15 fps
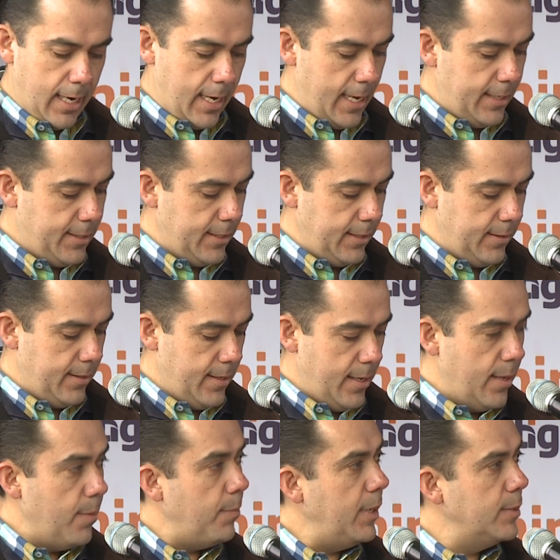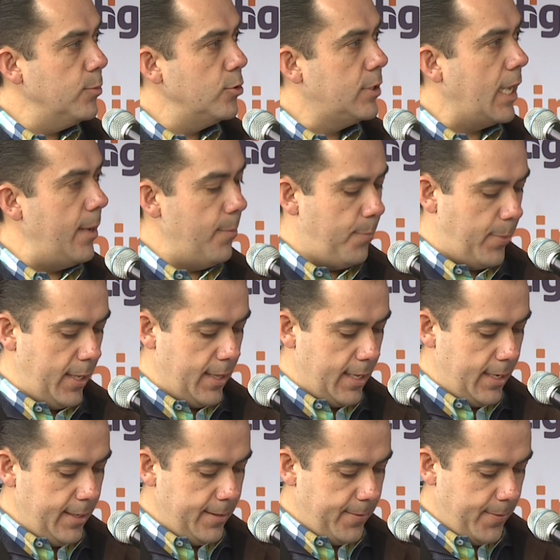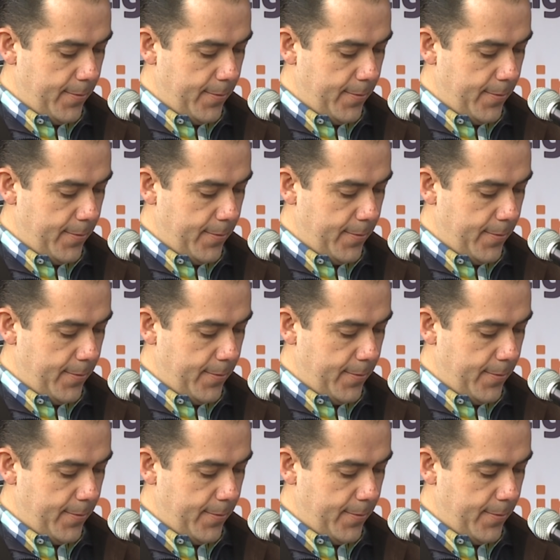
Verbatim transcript: la leche, mismos que impiden